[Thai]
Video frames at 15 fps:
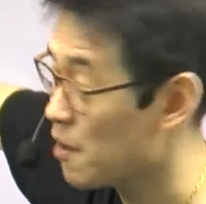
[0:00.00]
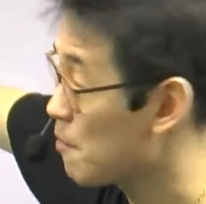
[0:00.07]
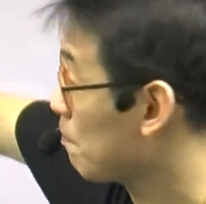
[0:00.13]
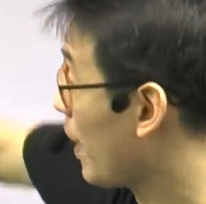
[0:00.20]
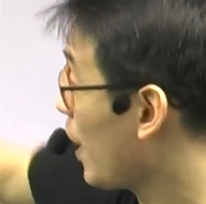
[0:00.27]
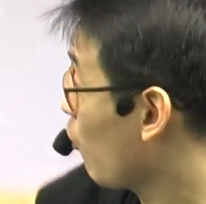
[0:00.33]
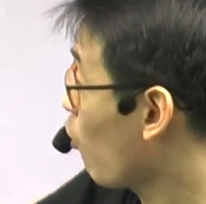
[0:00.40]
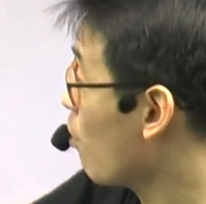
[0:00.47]
ไป
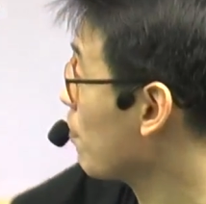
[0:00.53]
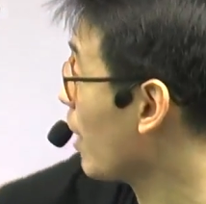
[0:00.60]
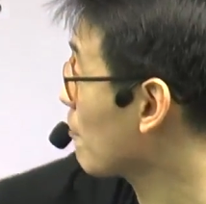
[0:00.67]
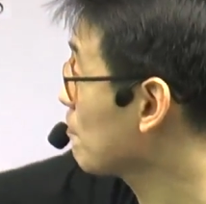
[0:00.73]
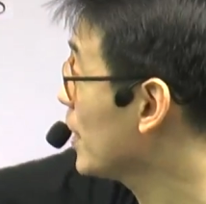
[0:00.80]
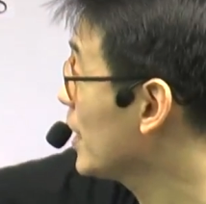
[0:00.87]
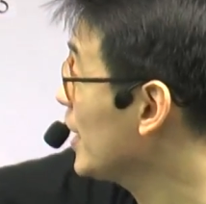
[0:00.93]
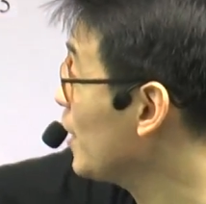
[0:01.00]
รวมกับ
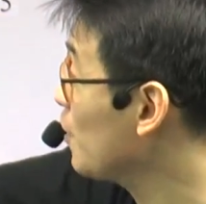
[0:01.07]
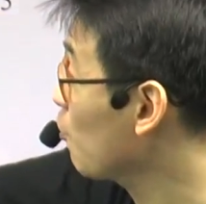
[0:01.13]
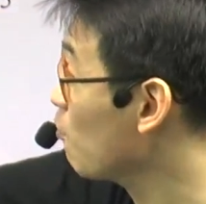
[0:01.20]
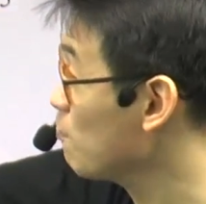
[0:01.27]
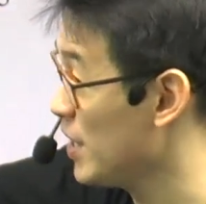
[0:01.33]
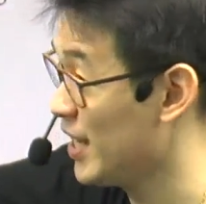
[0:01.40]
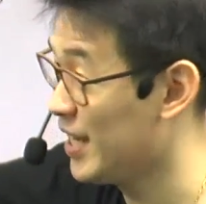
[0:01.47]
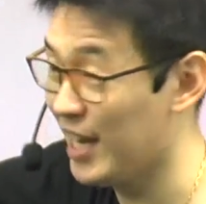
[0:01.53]
พื้นที่รูป
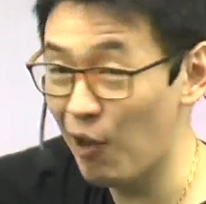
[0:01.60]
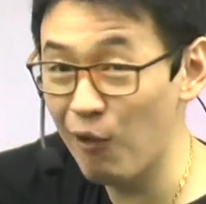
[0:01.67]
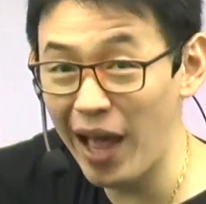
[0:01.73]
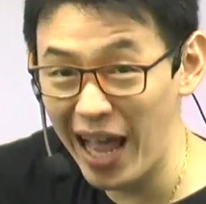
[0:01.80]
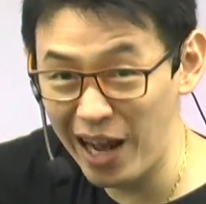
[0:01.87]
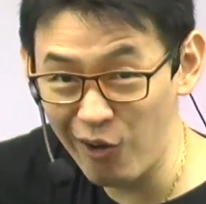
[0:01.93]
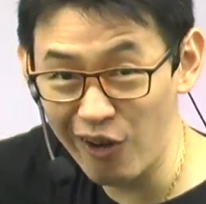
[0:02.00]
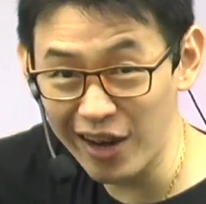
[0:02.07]
นี้ที่เราหา
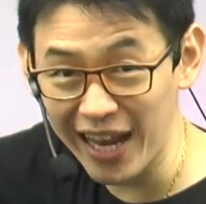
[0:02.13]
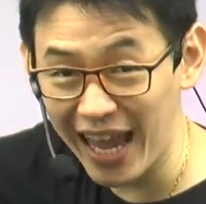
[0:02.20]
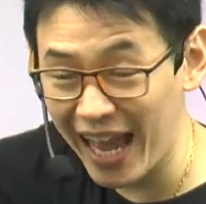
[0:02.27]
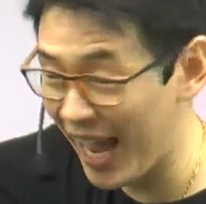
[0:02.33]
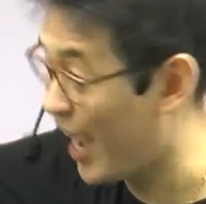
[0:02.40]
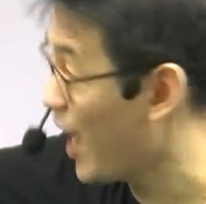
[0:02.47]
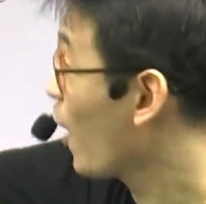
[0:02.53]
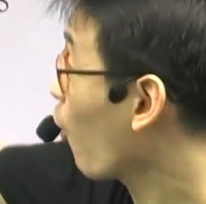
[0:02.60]
ก่อนหน้า
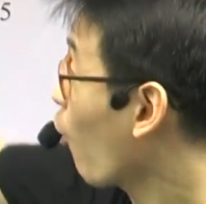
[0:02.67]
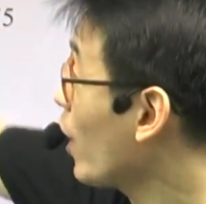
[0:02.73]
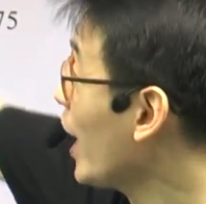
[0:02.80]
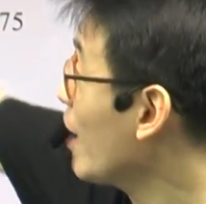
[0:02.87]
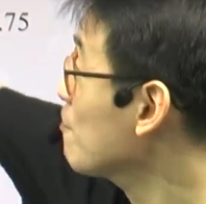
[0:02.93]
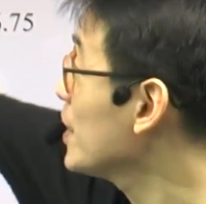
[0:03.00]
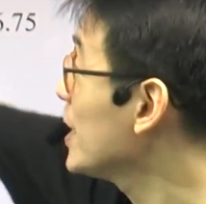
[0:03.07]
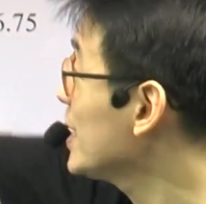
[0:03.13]
ก็ได้
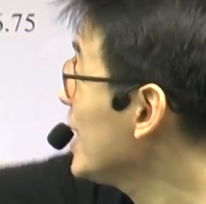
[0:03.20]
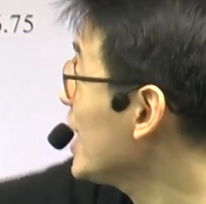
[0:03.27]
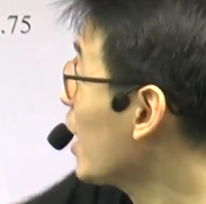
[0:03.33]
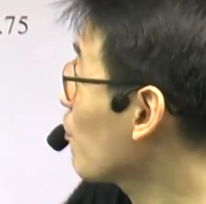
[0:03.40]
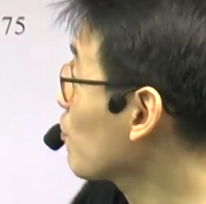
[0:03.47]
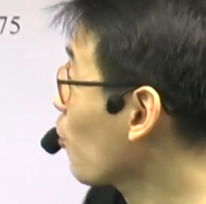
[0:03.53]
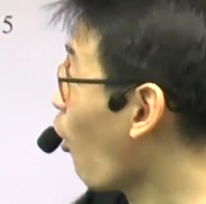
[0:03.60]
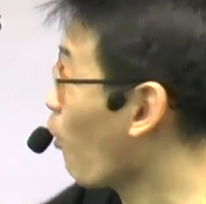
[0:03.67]
พื้นที่
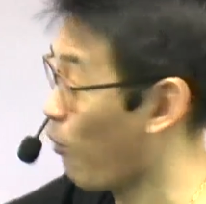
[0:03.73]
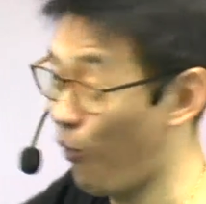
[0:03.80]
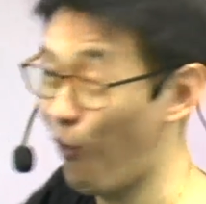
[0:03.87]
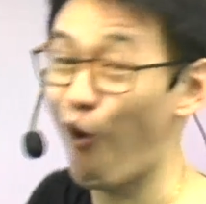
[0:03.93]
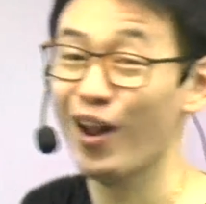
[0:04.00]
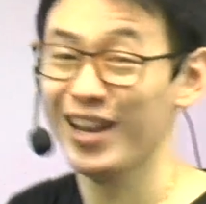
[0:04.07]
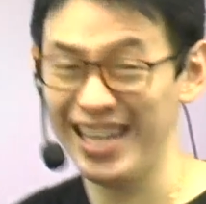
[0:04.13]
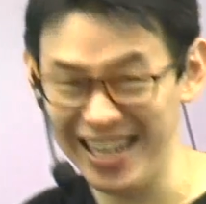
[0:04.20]
คำตอบของข้อ
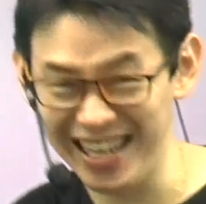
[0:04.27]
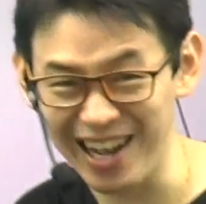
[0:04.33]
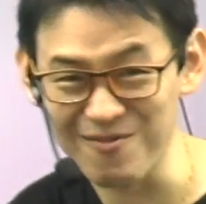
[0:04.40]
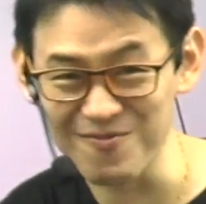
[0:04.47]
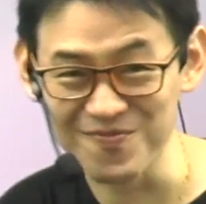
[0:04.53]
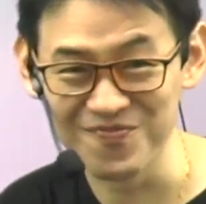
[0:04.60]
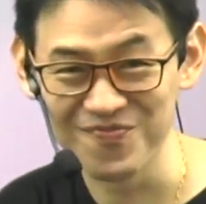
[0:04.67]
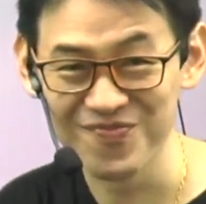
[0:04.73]
นี้แล้วครับ
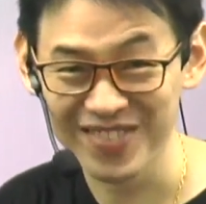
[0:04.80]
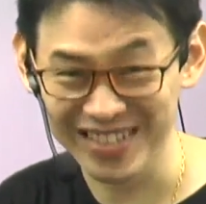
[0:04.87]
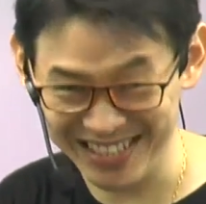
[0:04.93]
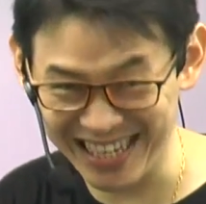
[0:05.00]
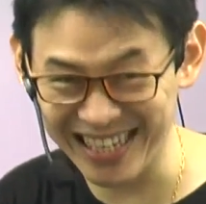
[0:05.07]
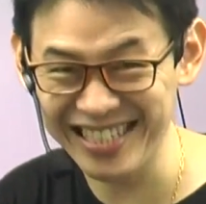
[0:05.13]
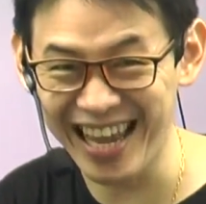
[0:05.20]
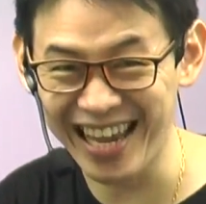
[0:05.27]

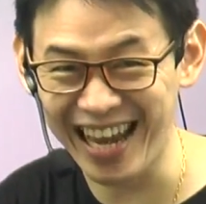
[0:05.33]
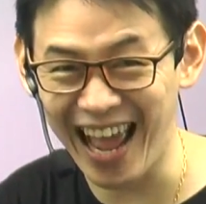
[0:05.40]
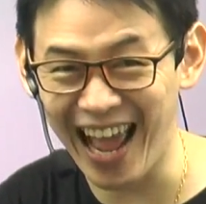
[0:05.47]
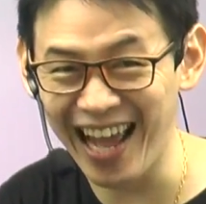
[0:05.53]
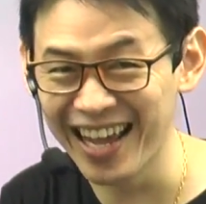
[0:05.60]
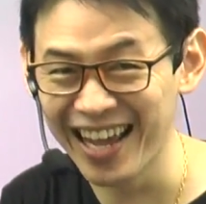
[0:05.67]
ชัดเจนนะ